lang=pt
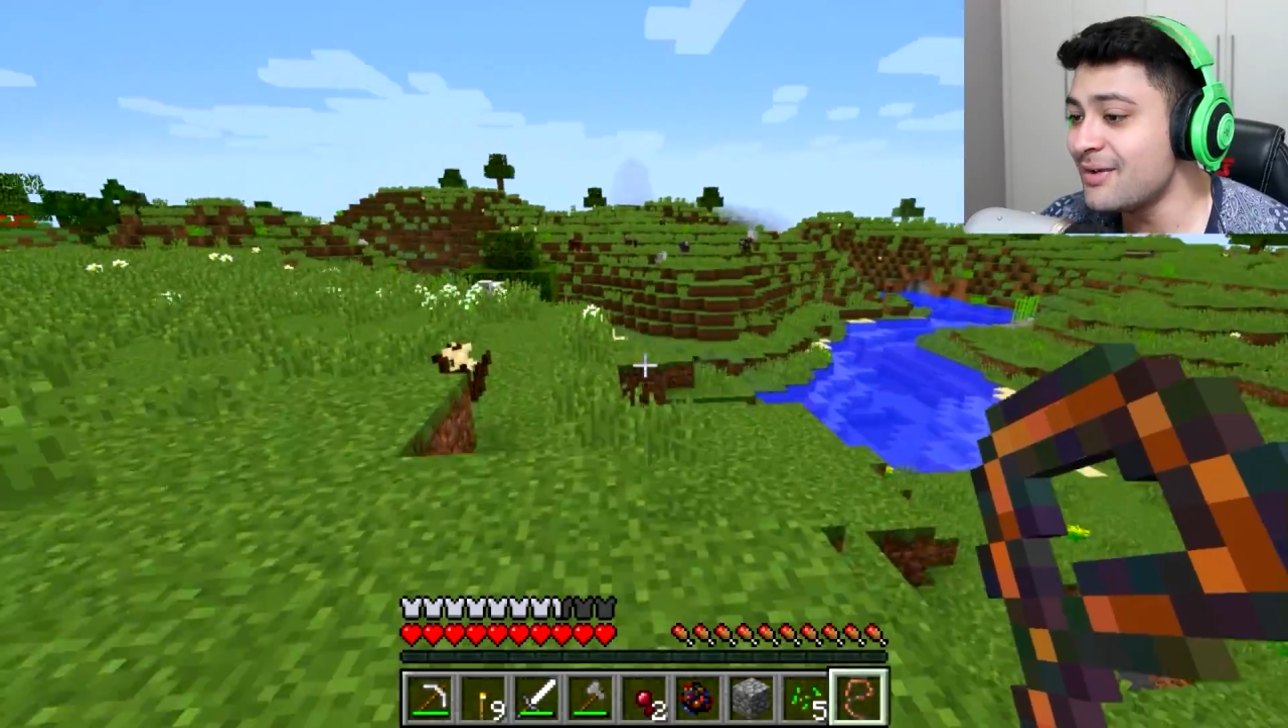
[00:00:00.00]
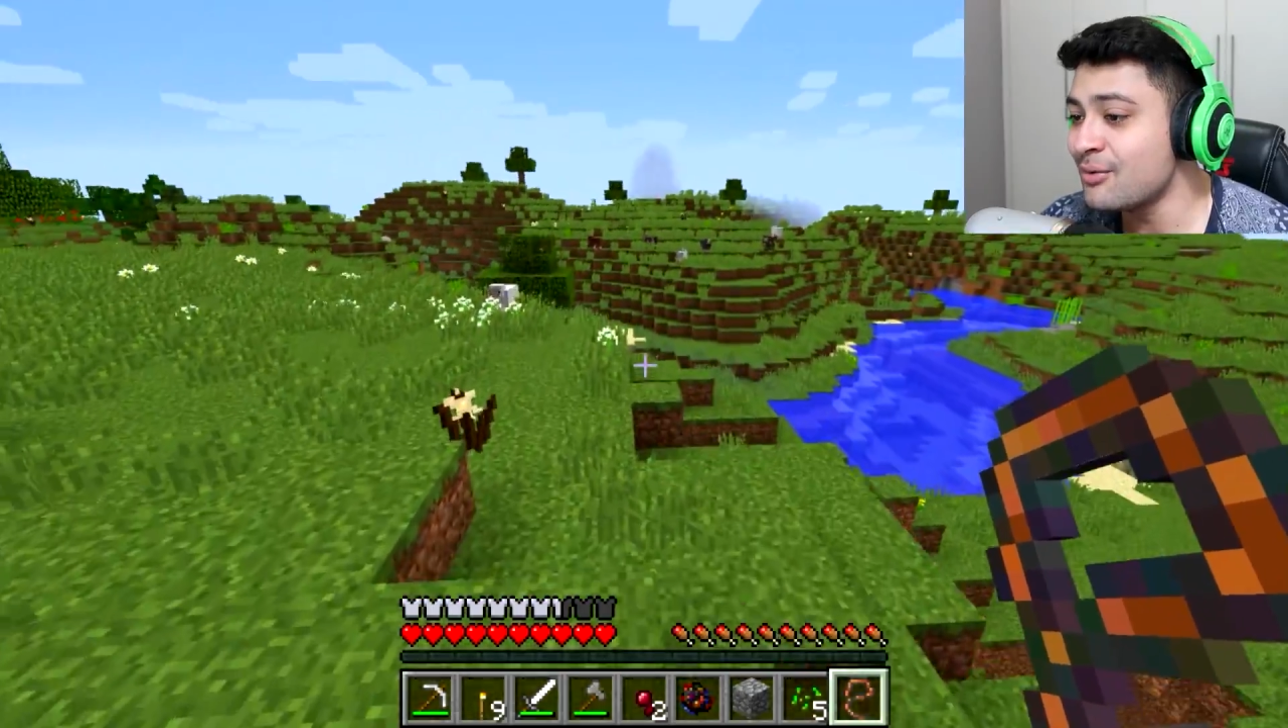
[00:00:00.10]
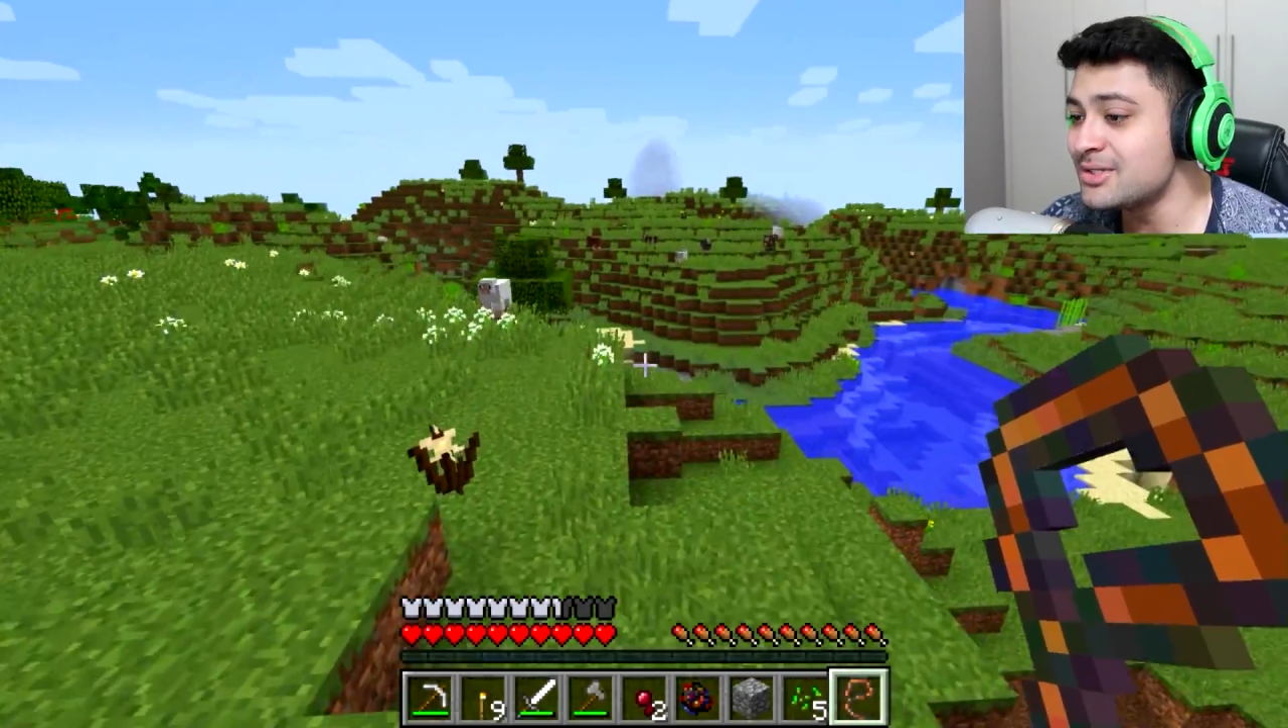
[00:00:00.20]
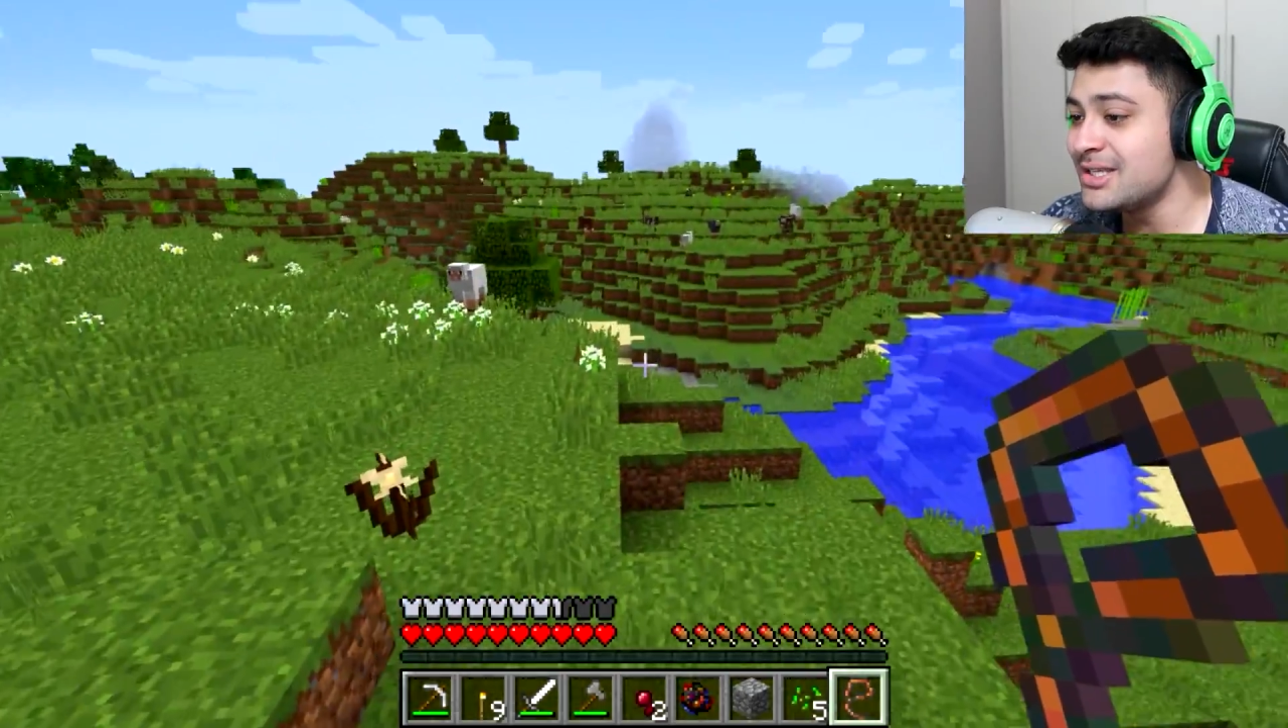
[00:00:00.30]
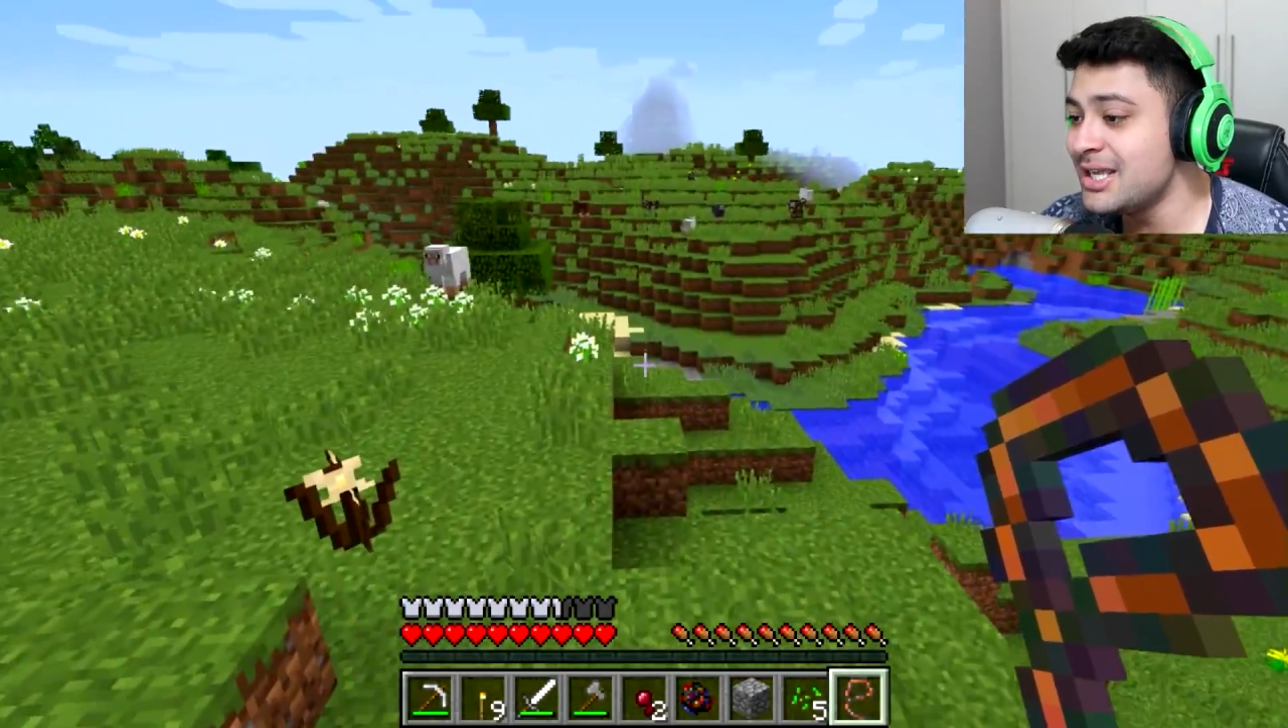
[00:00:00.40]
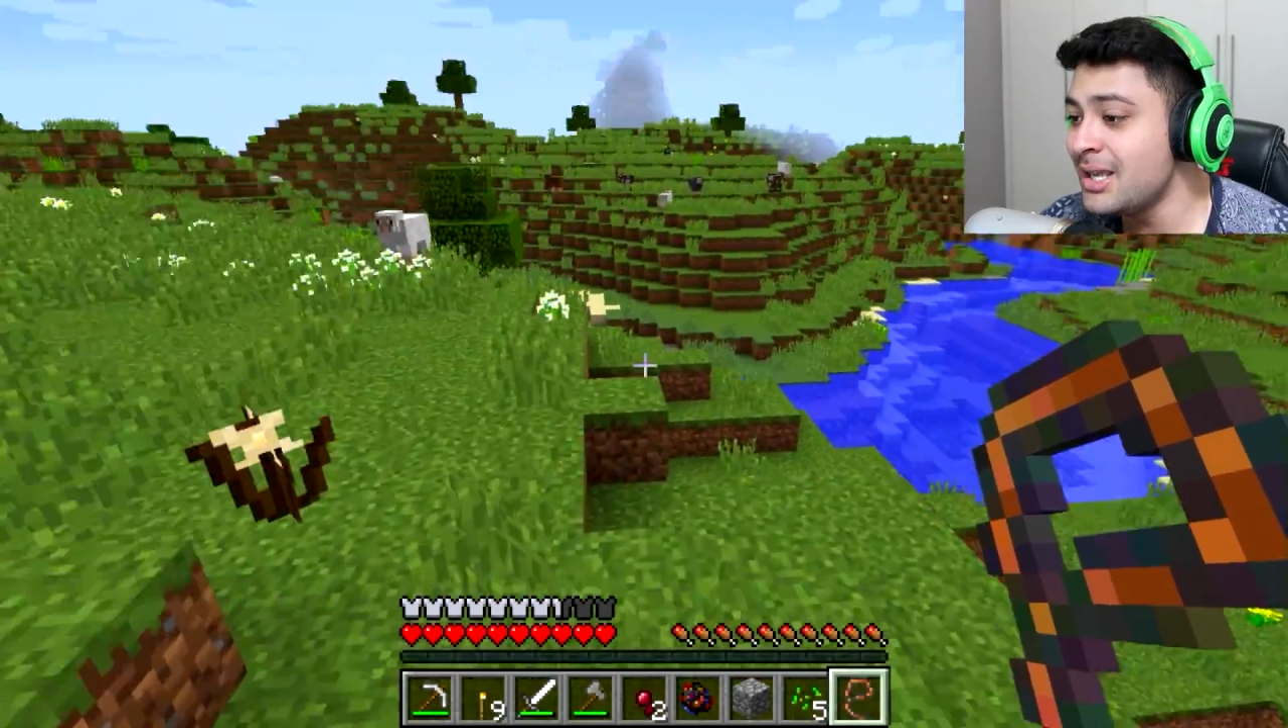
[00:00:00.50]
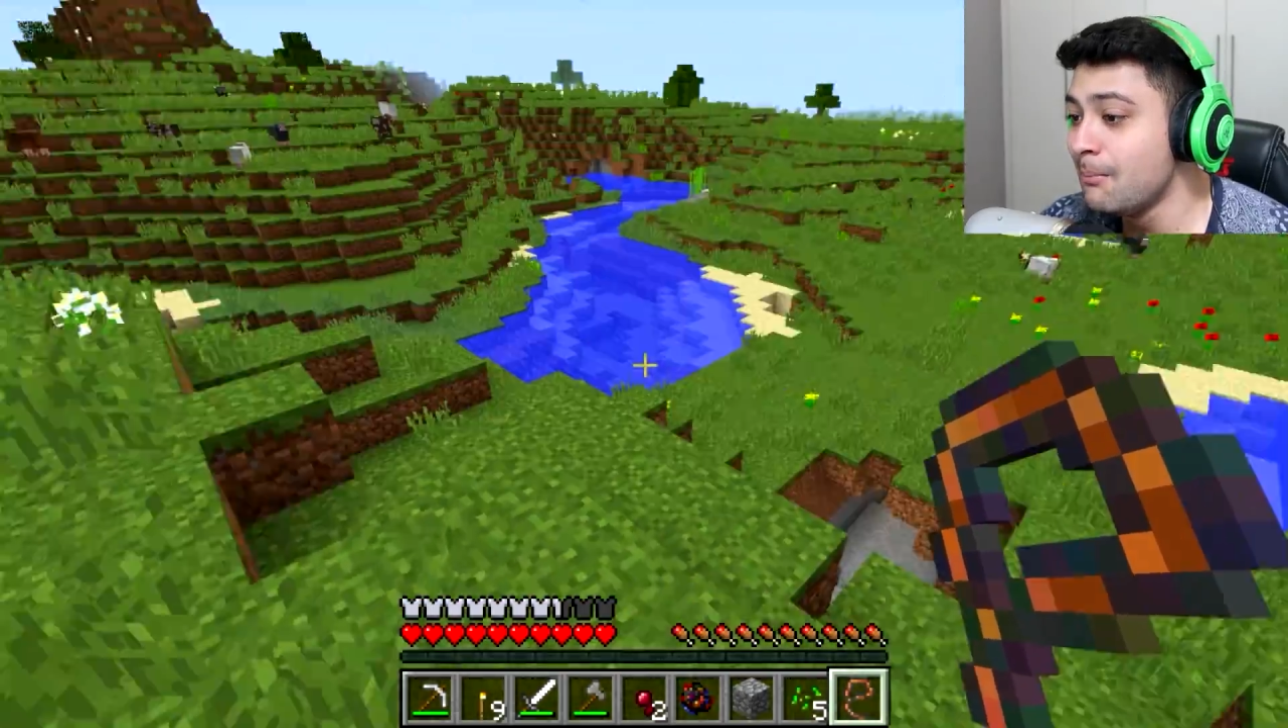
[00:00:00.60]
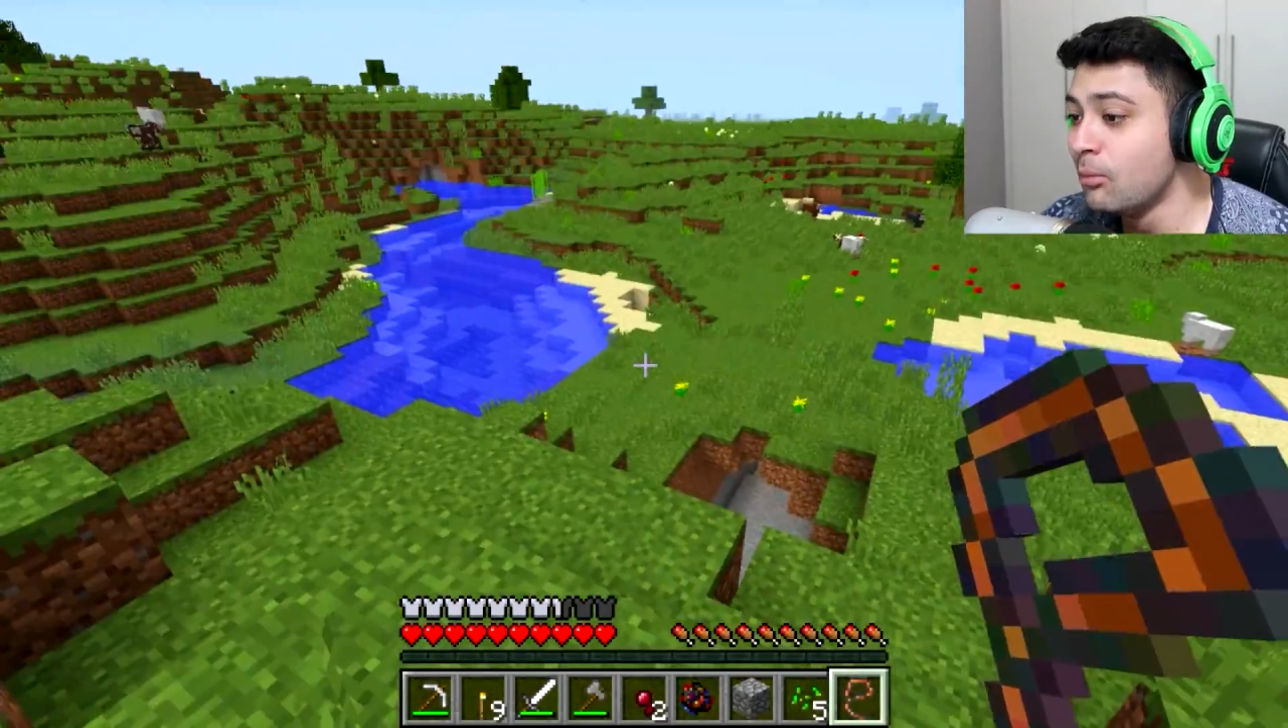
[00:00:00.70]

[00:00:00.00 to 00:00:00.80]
vai conseguir